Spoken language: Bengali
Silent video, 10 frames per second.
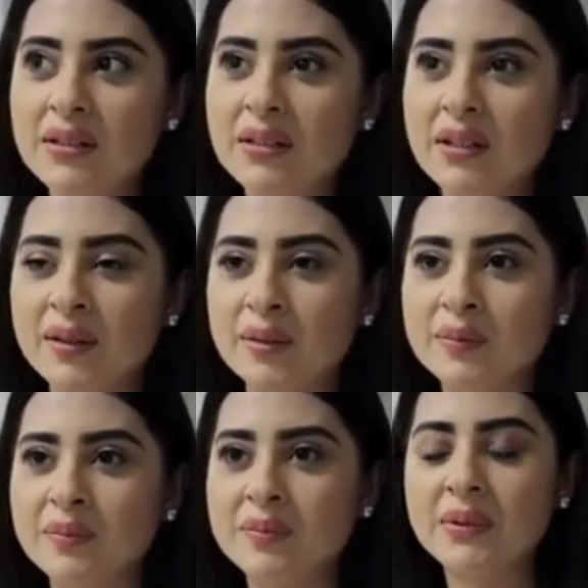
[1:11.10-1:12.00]
নিয়ে সংবাদ
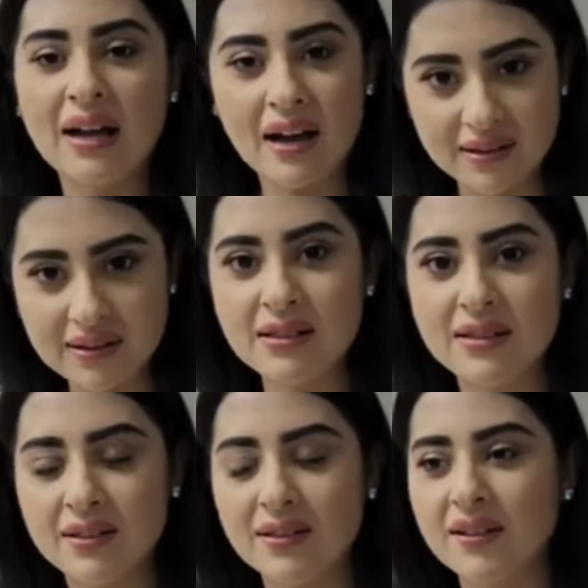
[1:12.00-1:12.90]
সম্মেলন করব
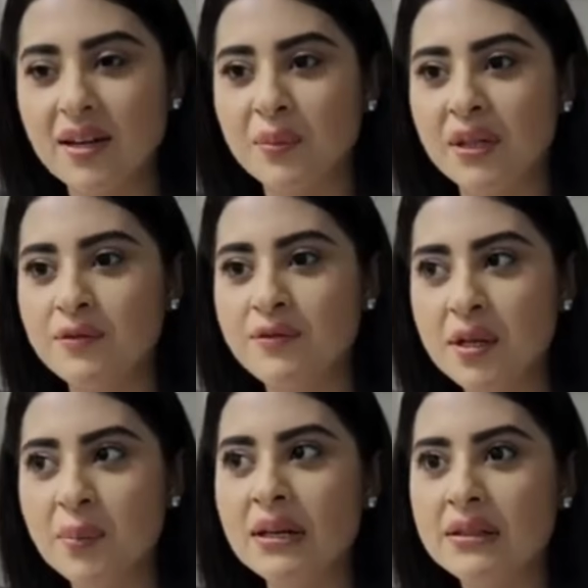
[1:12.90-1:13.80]
সাংবাদিক
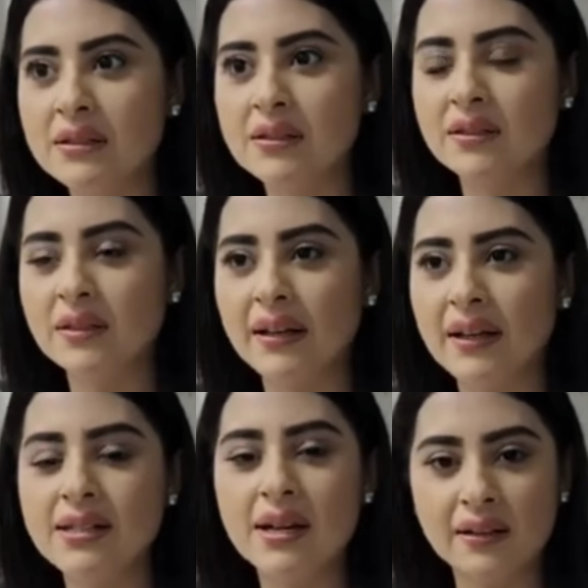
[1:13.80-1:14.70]
ভাইদের নিয়ে
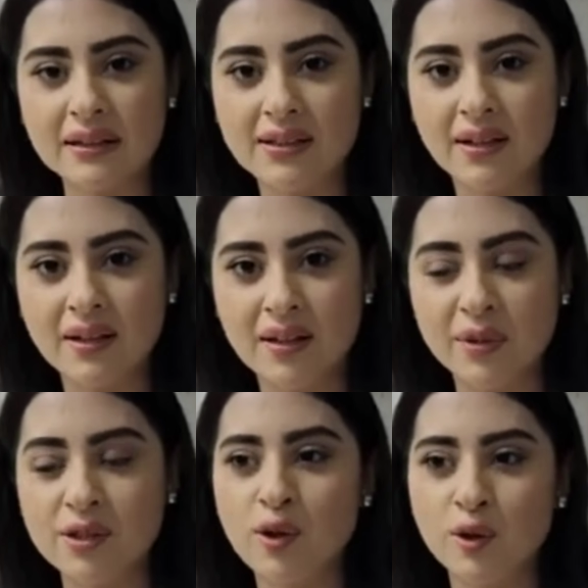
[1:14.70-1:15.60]
এবং আইনি
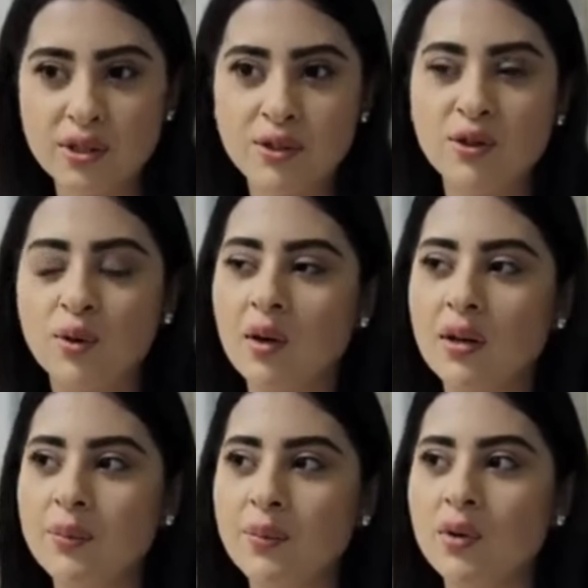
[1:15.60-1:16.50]
ব্যবস্থাও নিব আমি
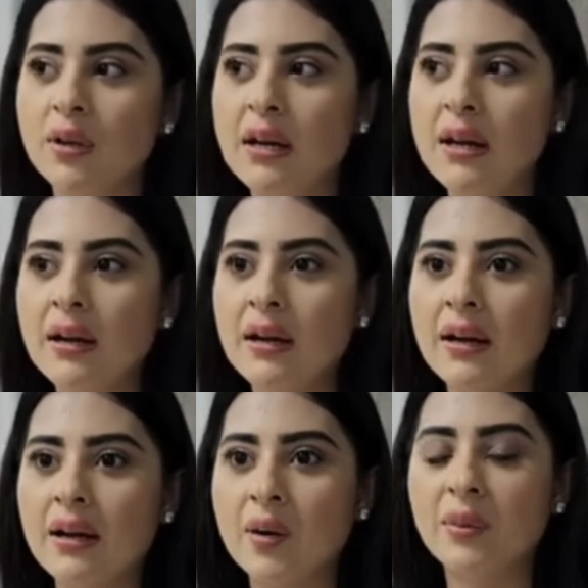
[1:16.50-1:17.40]

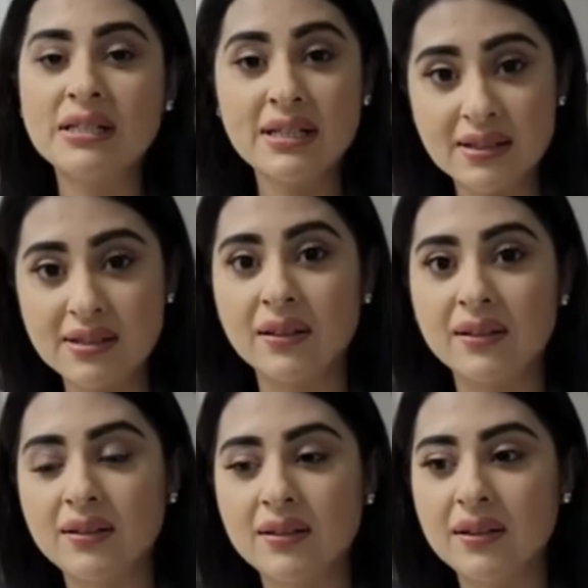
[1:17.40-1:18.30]
একবার জানানো হচ্ছে
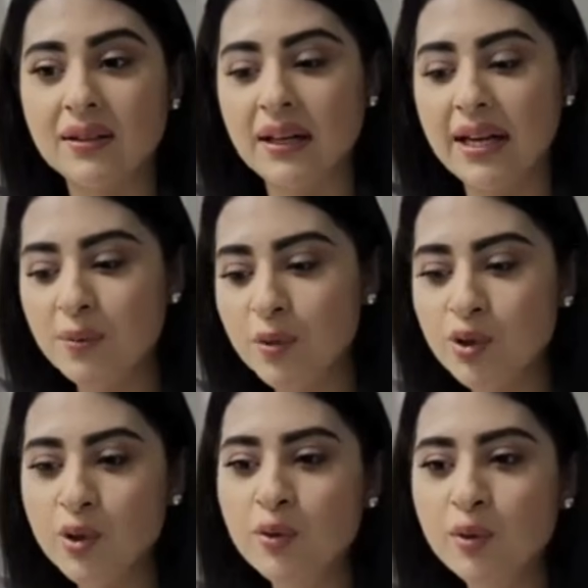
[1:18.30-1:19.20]
আইডি হ্যাক হয়েছে
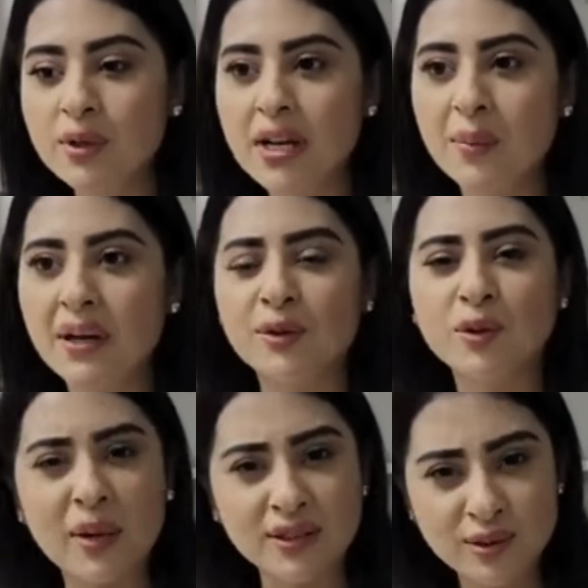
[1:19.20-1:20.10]

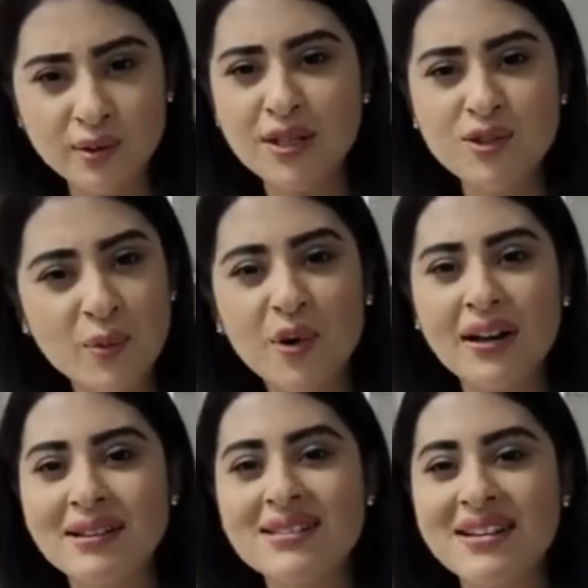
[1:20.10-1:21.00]
আবার পোস্ট ডিলিট
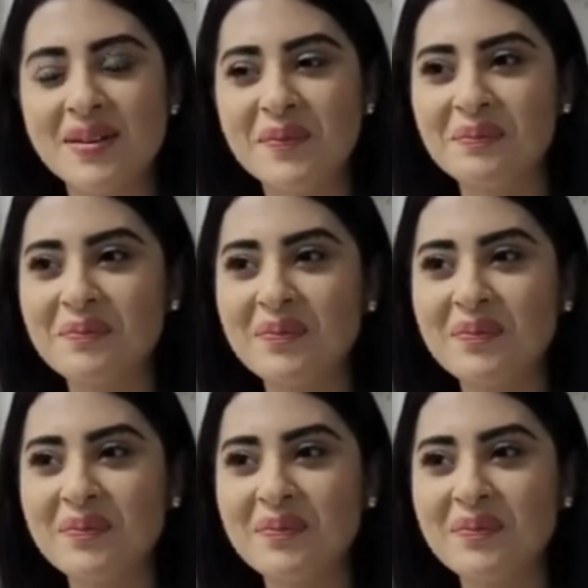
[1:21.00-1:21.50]
করে দিচ্ছে